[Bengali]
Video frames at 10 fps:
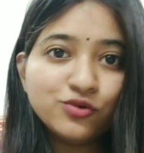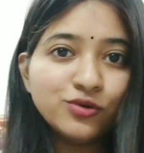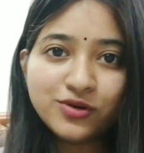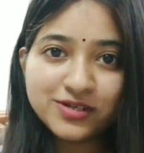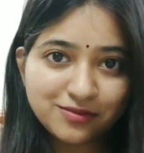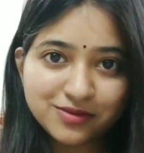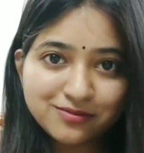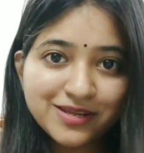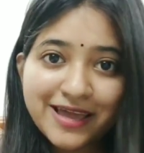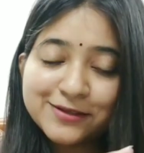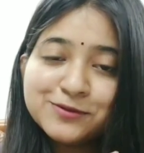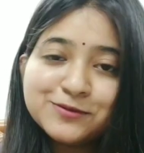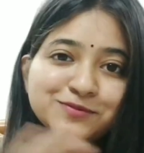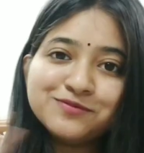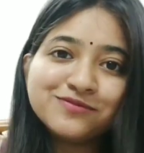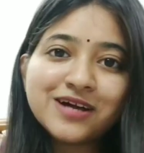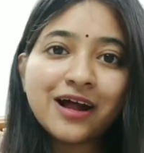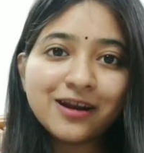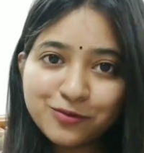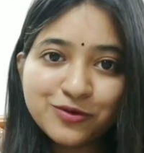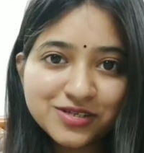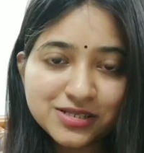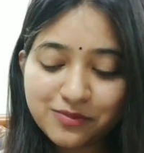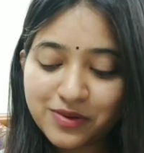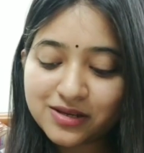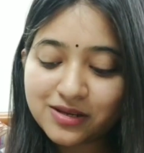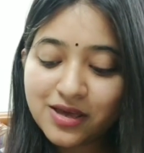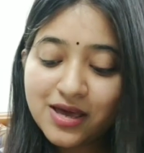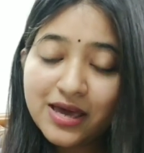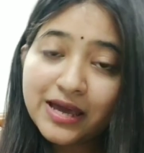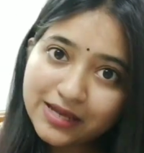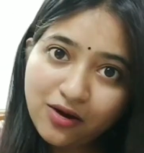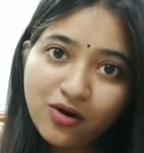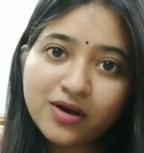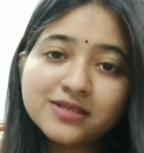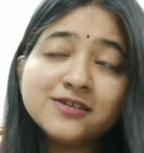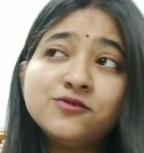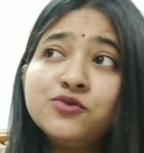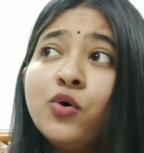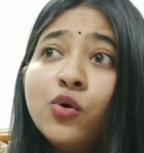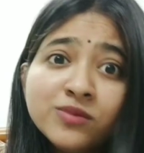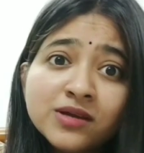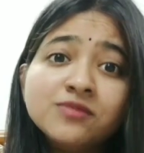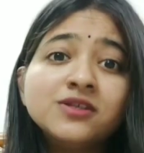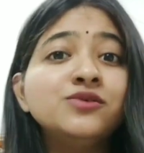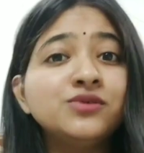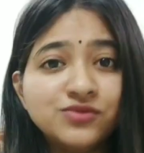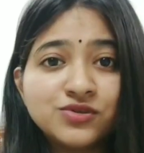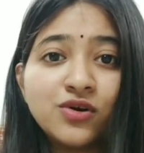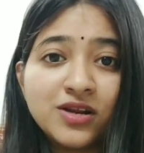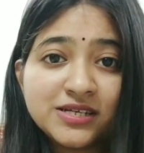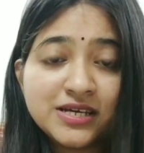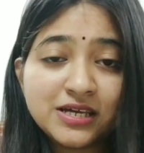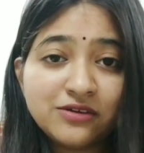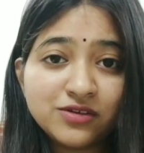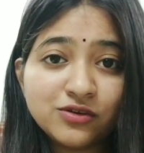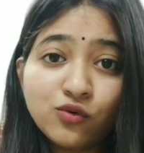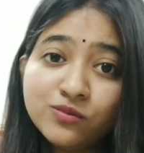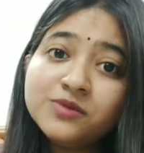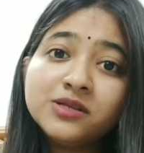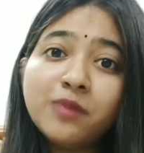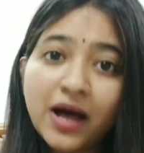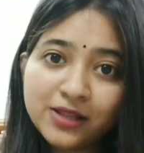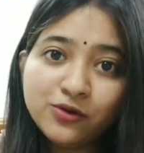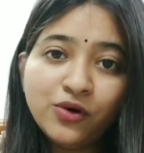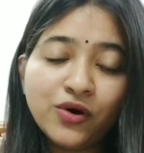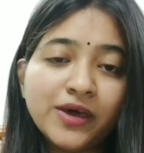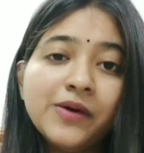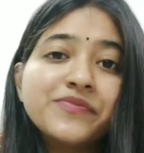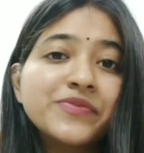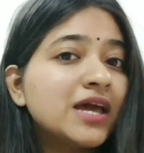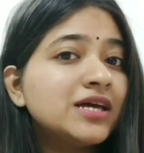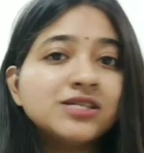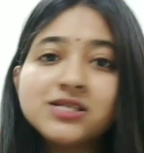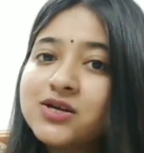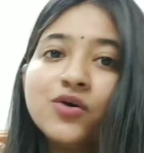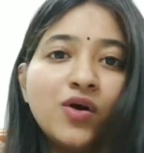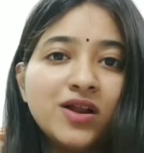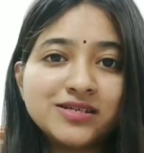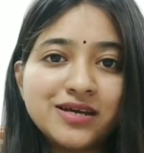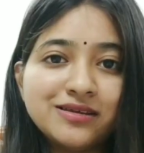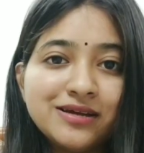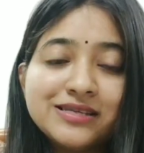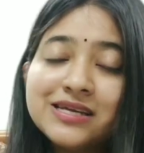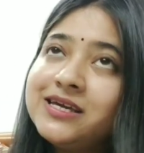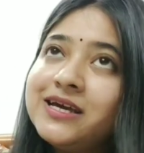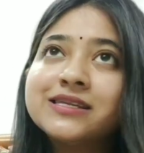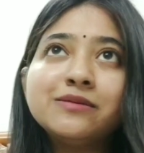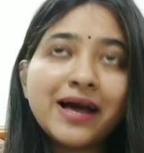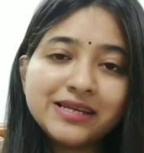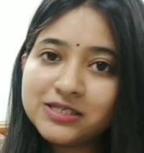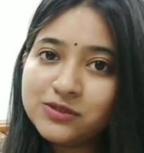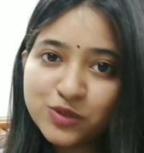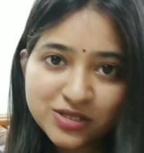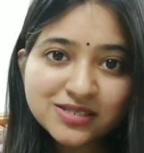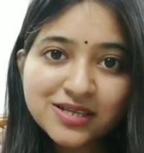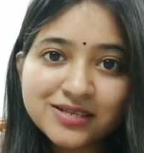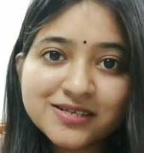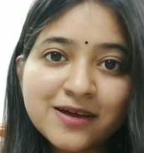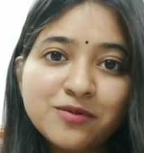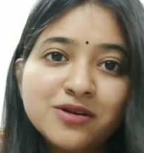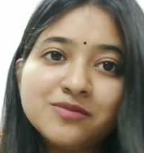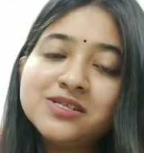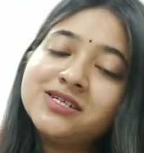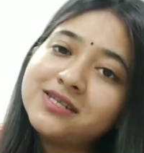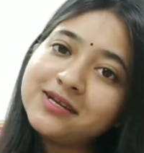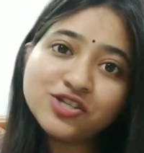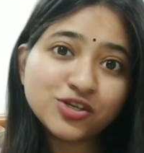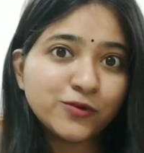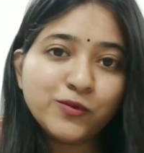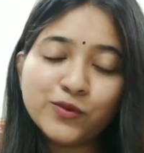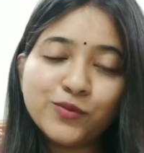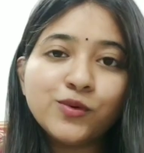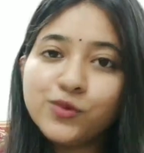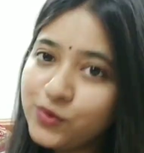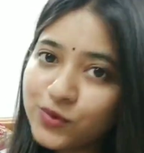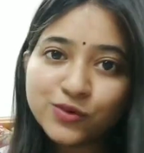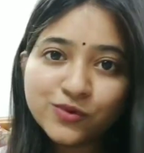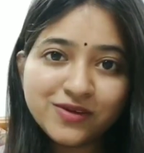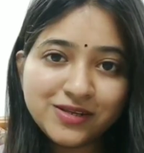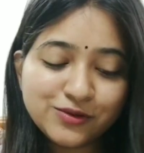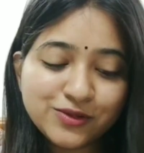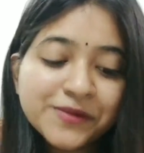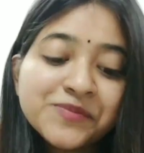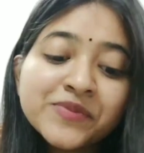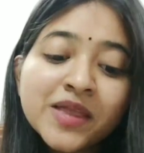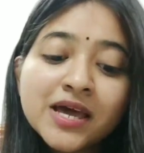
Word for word: ভুল হয়ে যাবে মানে একদম খারাপও হয়ে যেতে পারে এটা হয় যে কোনো হোম রেমেডিও ইউজ করা যায় না ইভেন হোম রেমেডি ভালো হয় সেটাও করা যায় না এটা নিয়ে একটা ব্যাড এক্সপিরিয়েন্স আছে আমার আমি সেটা শেয়ার করবো অন্য কোনো ভিডিওতে